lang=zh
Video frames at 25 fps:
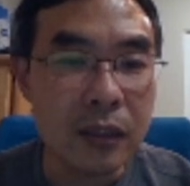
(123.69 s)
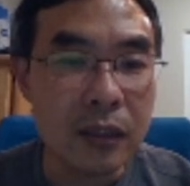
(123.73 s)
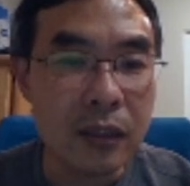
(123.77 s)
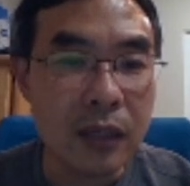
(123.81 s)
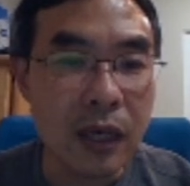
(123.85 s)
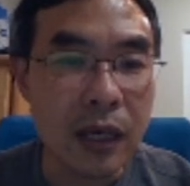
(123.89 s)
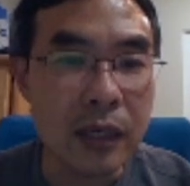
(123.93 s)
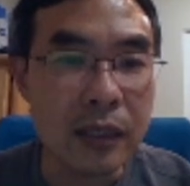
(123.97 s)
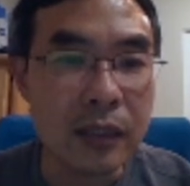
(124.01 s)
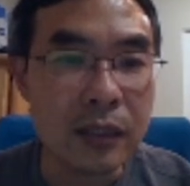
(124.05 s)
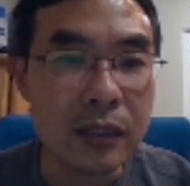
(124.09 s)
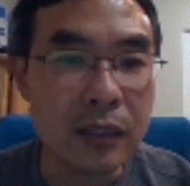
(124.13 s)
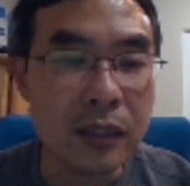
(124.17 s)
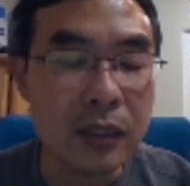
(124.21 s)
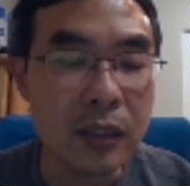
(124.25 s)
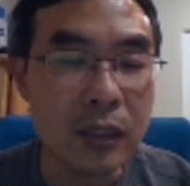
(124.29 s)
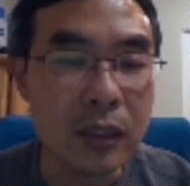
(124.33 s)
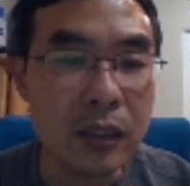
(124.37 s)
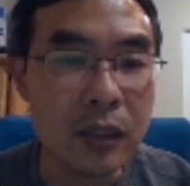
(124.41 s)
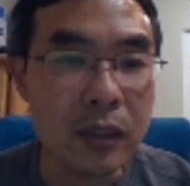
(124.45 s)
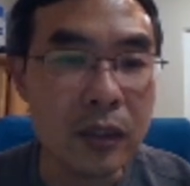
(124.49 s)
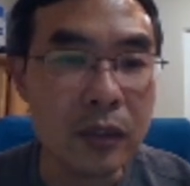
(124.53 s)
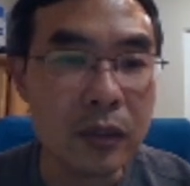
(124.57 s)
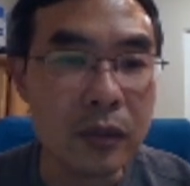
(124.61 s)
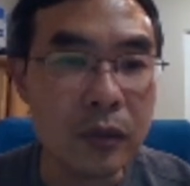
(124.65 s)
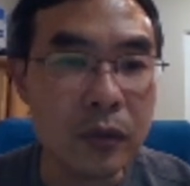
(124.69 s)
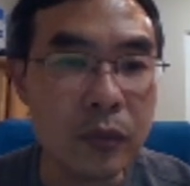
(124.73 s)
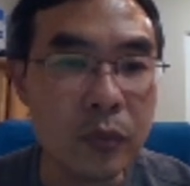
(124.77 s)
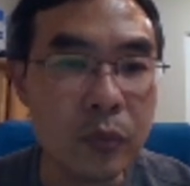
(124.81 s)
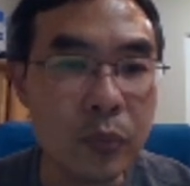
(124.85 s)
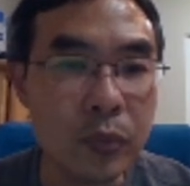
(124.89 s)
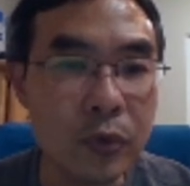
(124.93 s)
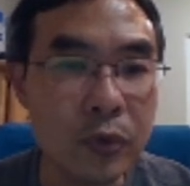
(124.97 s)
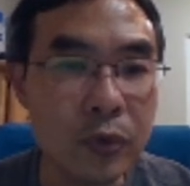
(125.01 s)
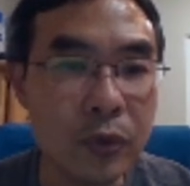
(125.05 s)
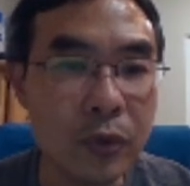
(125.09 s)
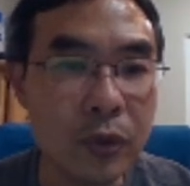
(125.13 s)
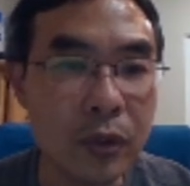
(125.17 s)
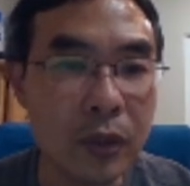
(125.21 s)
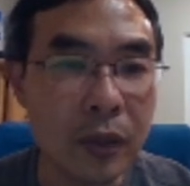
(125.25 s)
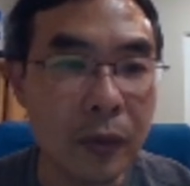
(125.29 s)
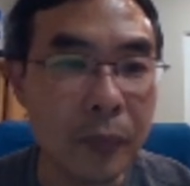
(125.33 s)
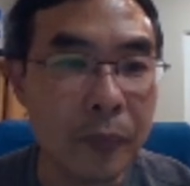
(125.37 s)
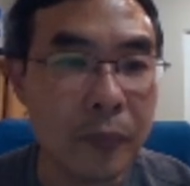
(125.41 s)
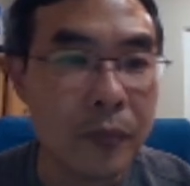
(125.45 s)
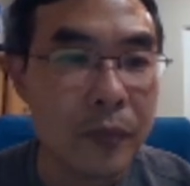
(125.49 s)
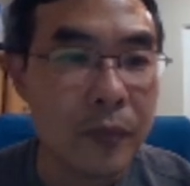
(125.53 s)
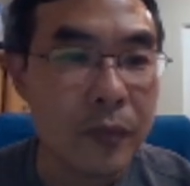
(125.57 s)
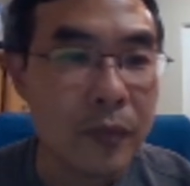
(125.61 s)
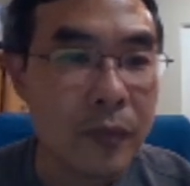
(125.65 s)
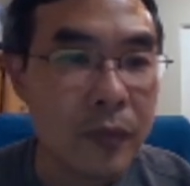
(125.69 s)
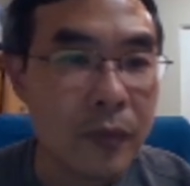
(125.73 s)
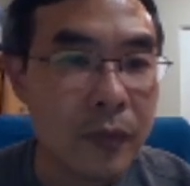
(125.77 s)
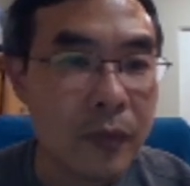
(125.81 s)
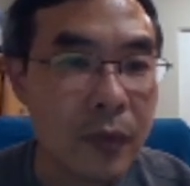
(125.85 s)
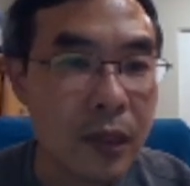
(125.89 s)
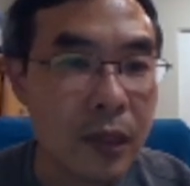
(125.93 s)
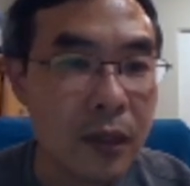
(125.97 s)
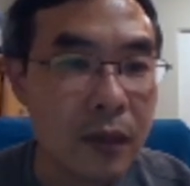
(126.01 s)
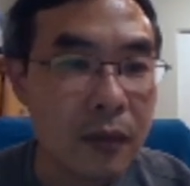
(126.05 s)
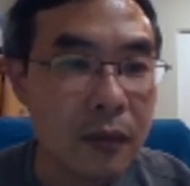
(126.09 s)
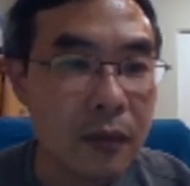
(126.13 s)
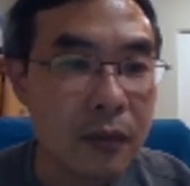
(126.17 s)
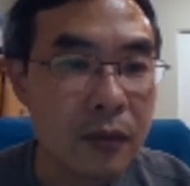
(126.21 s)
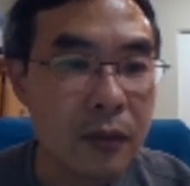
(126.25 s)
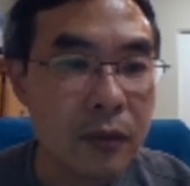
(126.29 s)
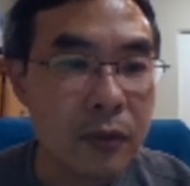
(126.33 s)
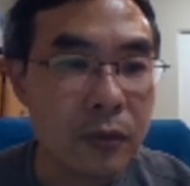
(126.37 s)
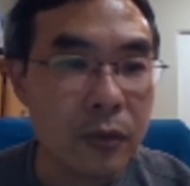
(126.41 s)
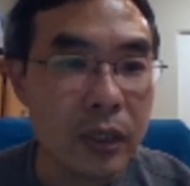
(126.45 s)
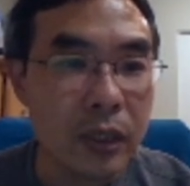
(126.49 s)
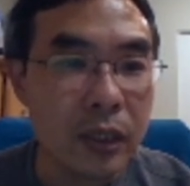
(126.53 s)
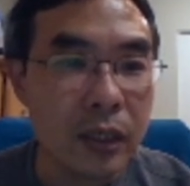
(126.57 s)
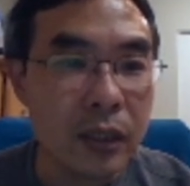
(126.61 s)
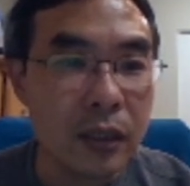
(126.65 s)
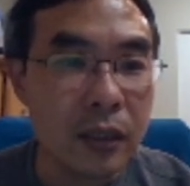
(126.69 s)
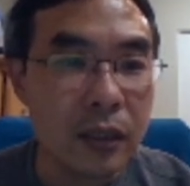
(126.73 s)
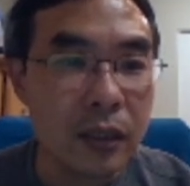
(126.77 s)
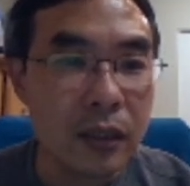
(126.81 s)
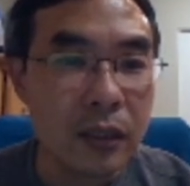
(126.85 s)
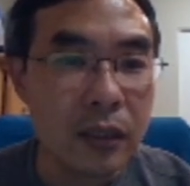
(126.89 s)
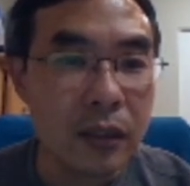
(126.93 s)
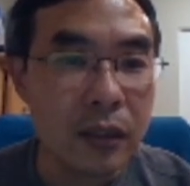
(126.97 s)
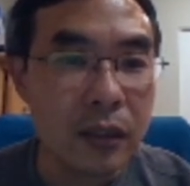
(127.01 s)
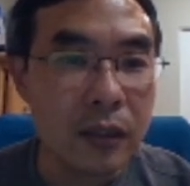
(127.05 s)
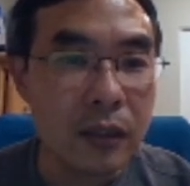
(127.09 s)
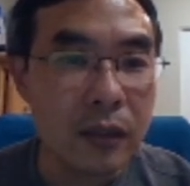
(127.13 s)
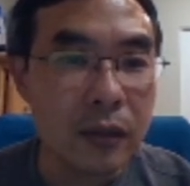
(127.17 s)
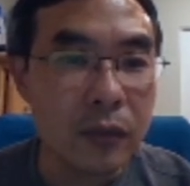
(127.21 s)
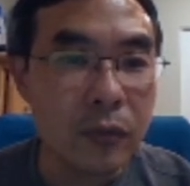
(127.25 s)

还是不错的，所以。